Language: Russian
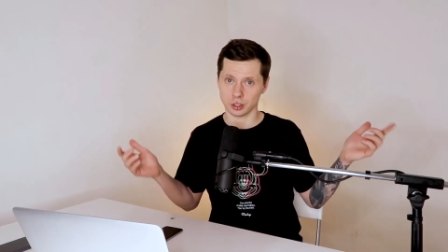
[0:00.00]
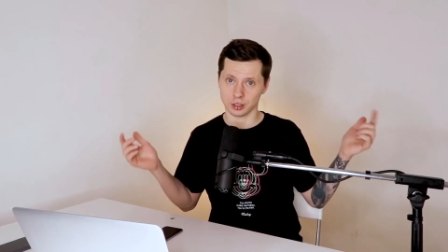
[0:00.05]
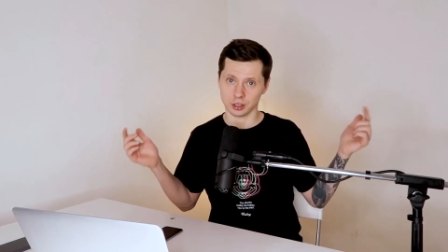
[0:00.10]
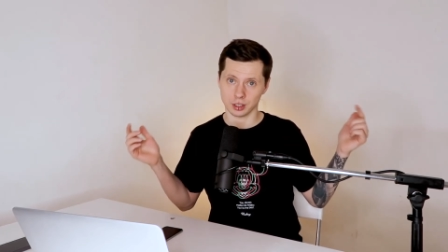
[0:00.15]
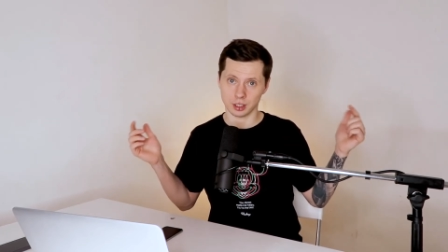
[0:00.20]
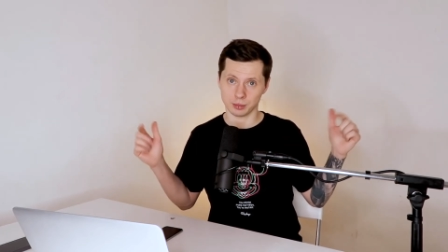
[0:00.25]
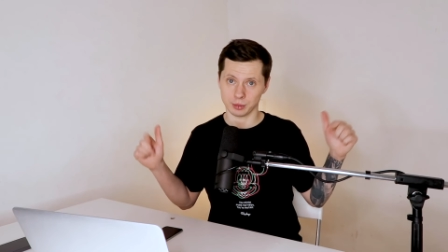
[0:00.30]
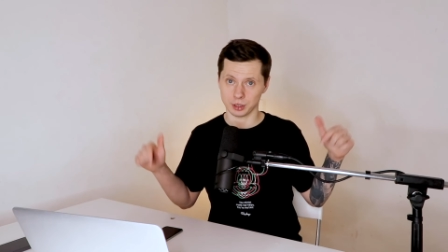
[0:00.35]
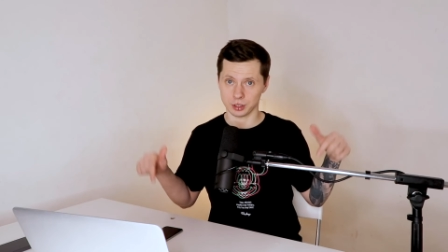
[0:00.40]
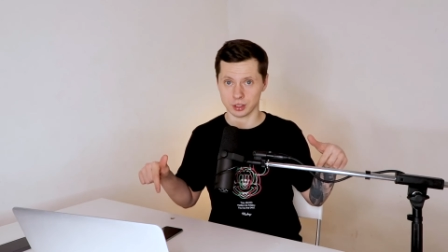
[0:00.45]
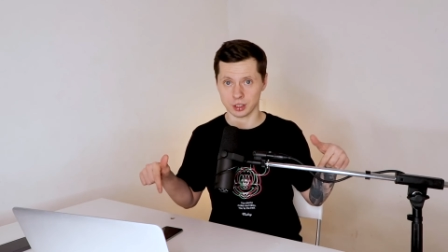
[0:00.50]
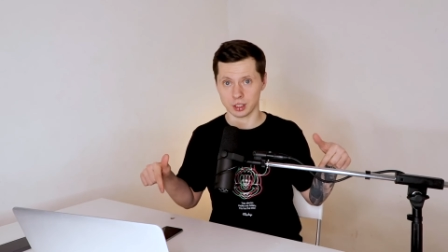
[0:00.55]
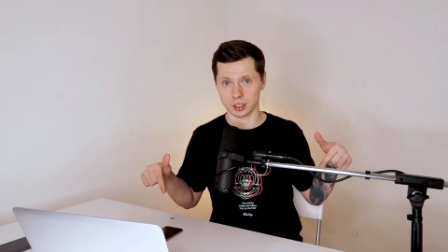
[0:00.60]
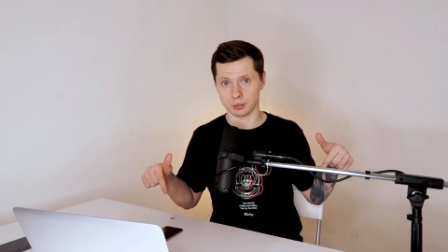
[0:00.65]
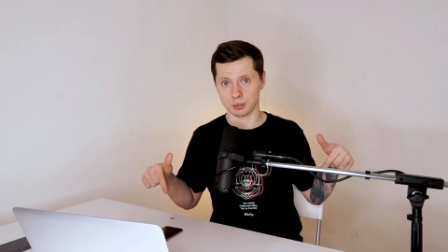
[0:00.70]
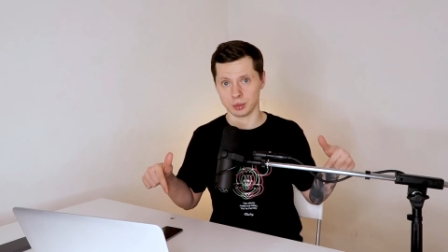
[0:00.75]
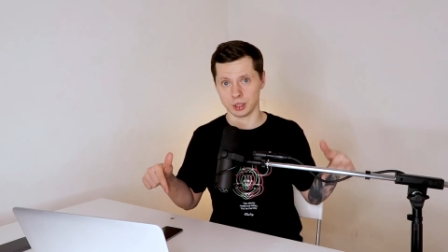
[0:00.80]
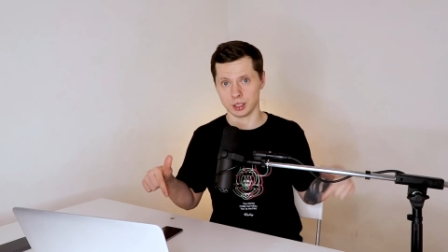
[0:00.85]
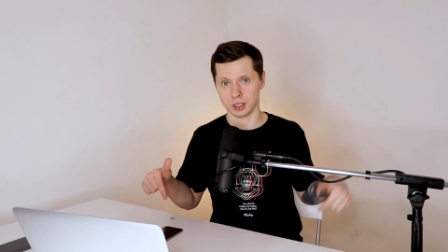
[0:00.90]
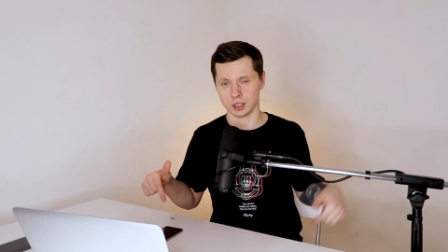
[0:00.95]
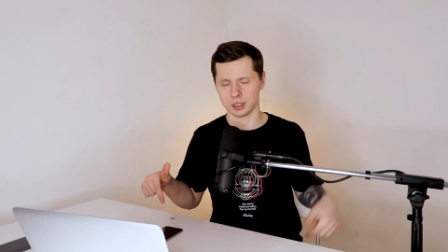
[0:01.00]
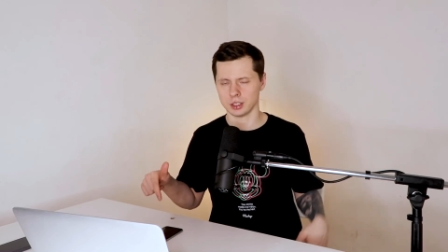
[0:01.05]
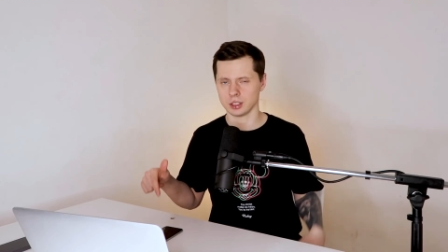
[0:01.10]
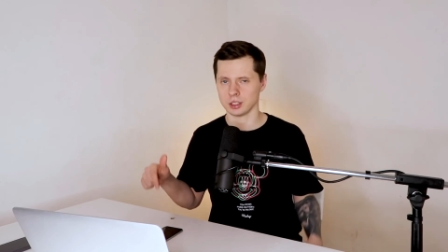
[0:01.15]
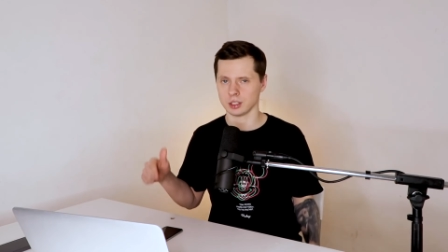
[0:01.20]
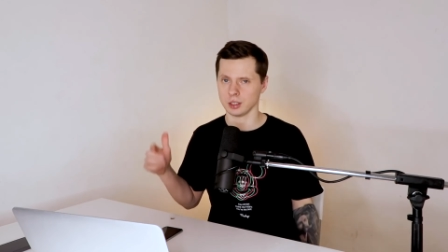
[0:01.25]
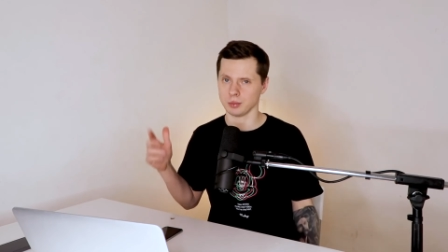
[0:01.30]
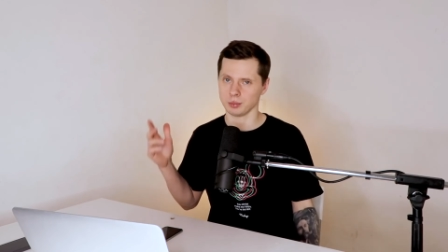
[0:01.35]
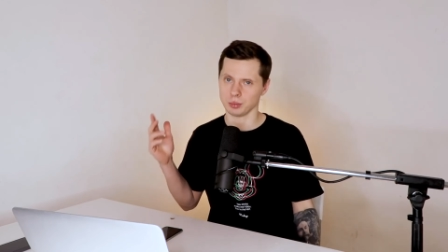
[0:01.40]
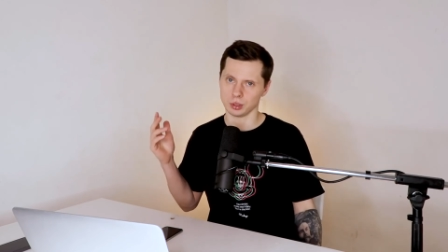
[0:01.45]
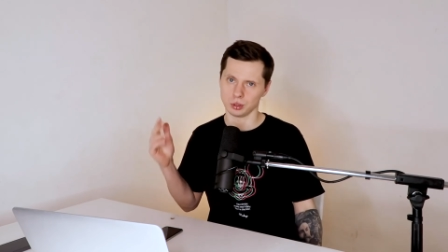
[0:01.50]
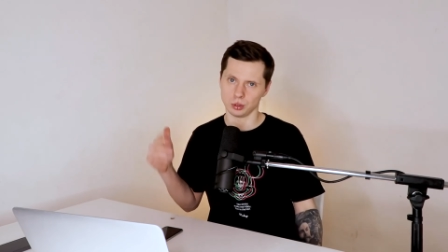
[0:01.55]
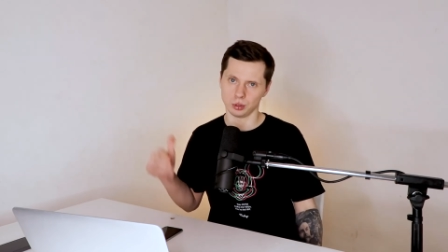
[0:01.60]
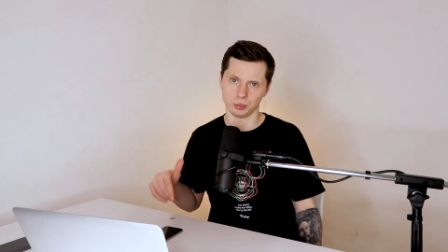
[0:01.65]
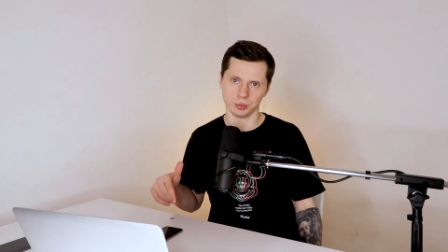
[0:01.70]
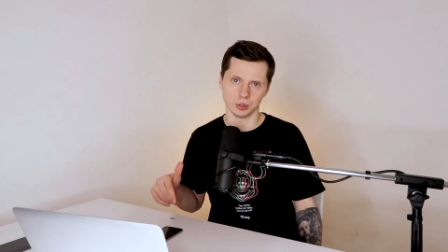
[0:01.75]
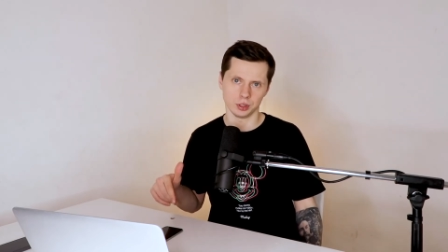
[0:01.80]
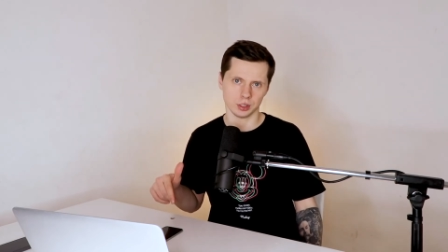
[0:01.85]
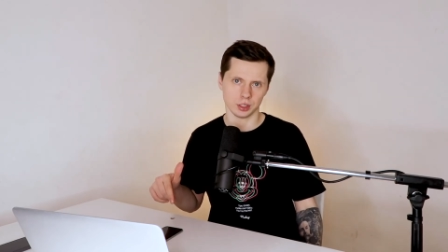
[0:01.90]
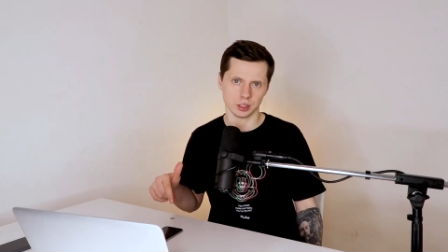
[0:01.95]
к нам на сайт переходите, там
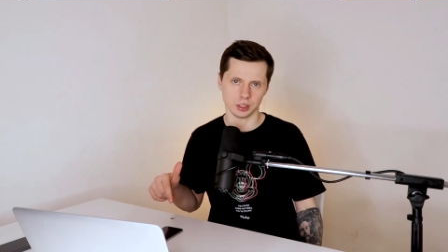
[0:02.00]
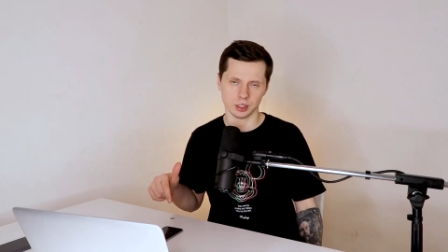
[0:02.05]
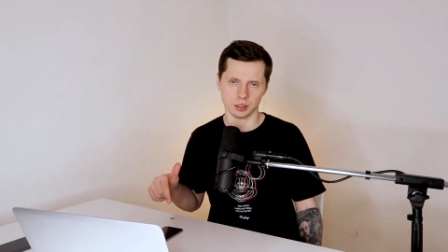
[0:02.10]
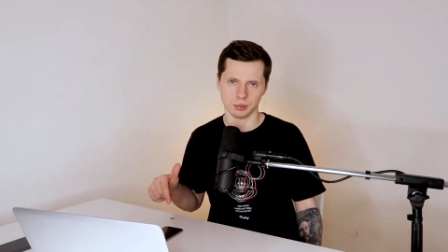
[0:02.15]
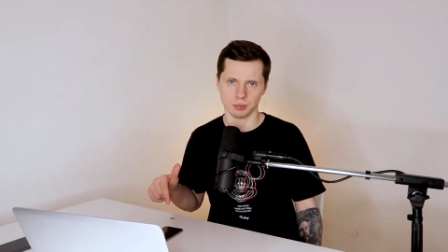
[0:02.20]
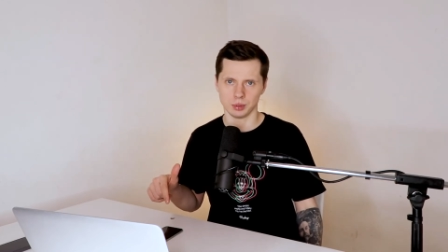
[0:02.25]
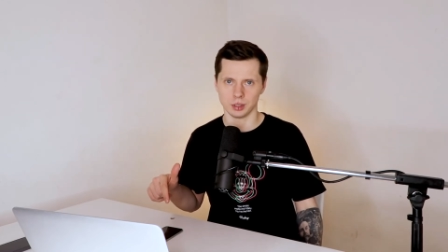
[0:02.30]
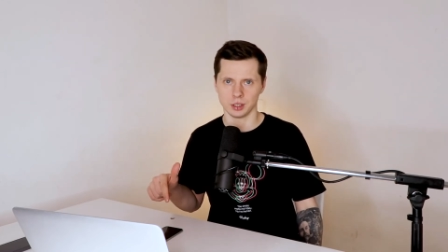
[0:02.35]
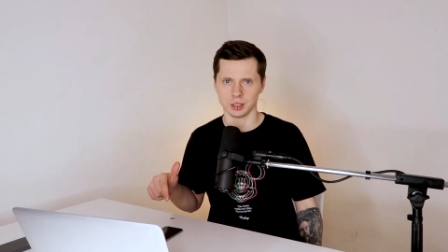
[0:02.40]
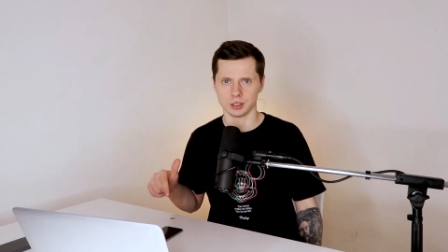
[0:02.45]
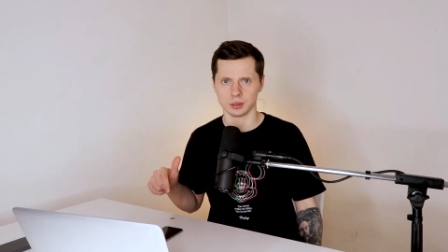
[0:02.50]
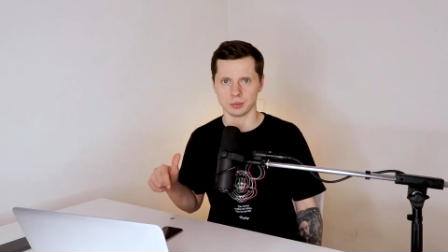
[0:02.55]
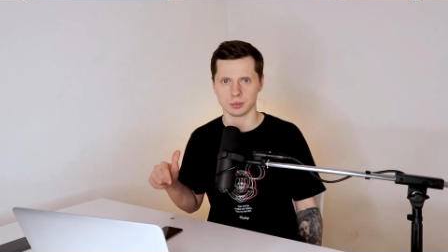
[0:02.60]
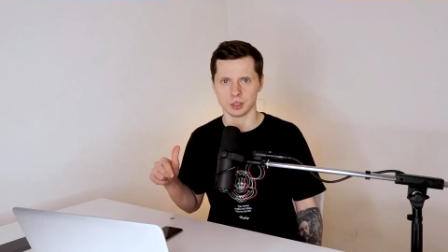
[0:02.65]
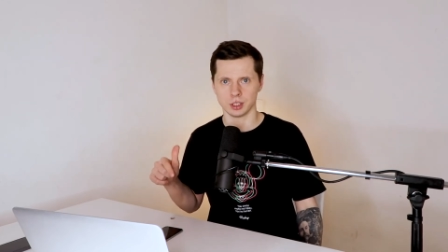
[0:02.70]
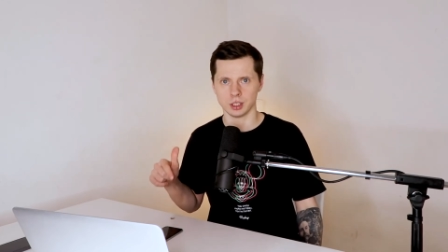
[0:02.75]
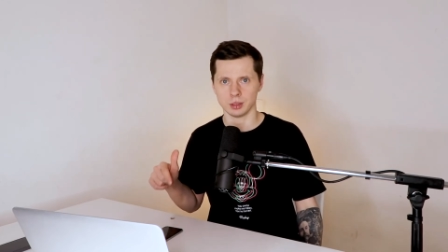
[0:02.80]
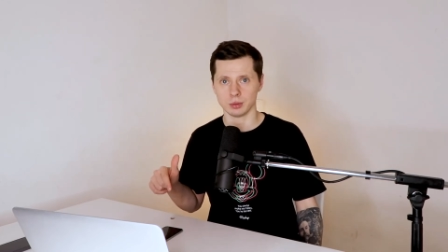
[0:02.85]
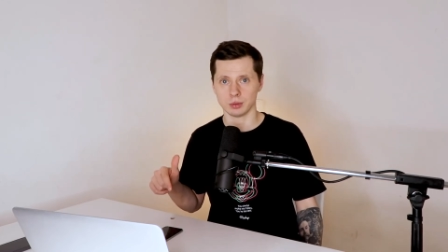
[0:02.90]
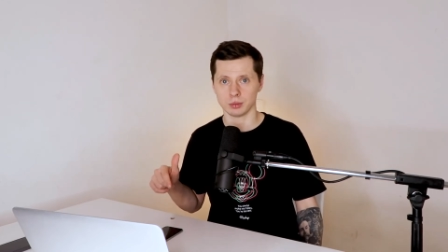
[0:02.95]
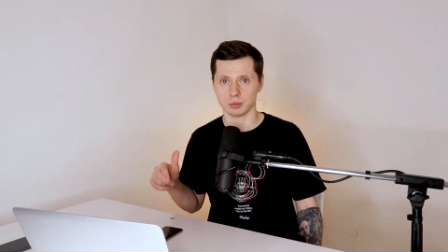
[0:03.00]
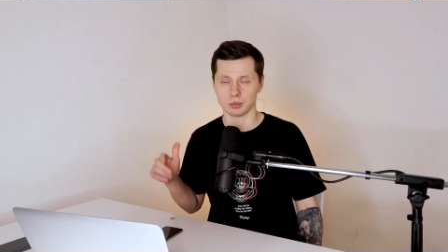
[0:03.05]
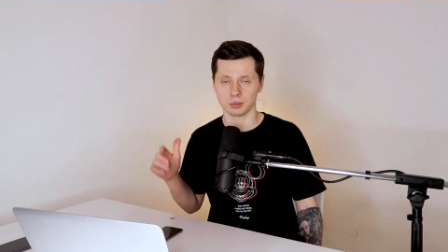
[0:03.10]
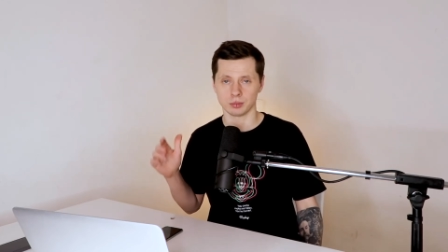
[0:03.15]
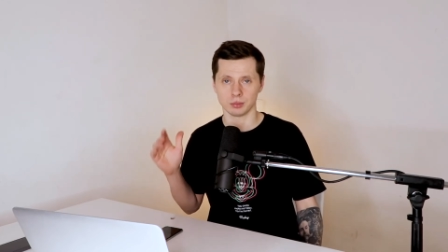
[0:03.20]
подробные статьи по этим темам,